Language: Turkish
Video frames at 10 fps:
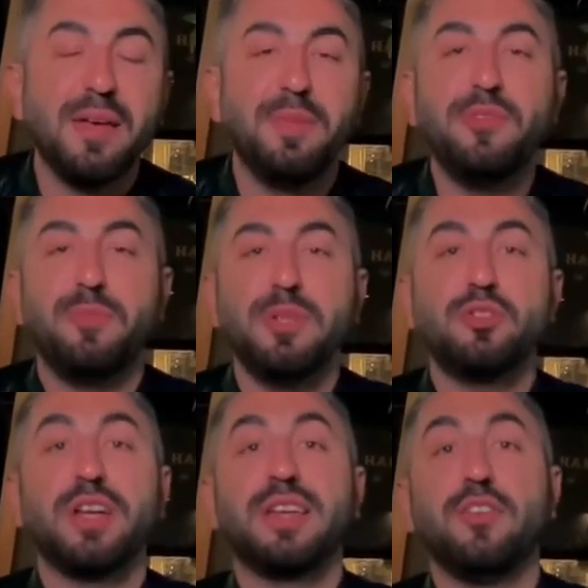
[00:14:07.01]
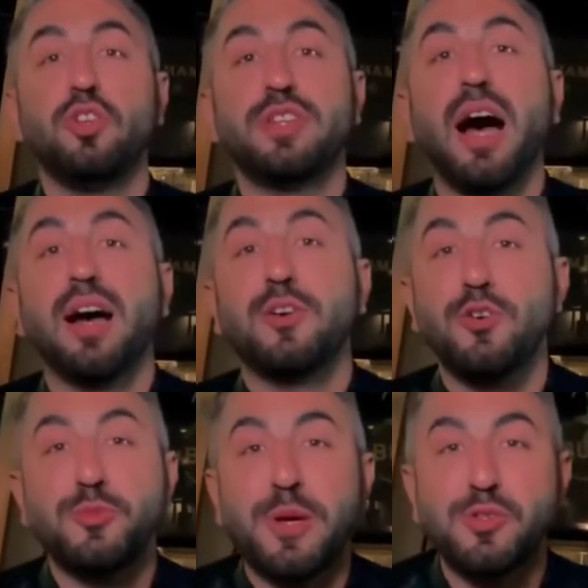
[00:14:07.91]
Bir, bir sonraki videoda
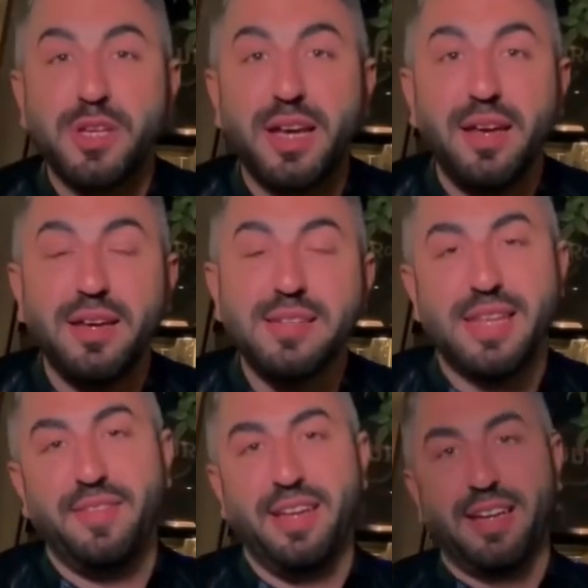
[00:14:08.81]
görüşmek üzere. Sevgiyle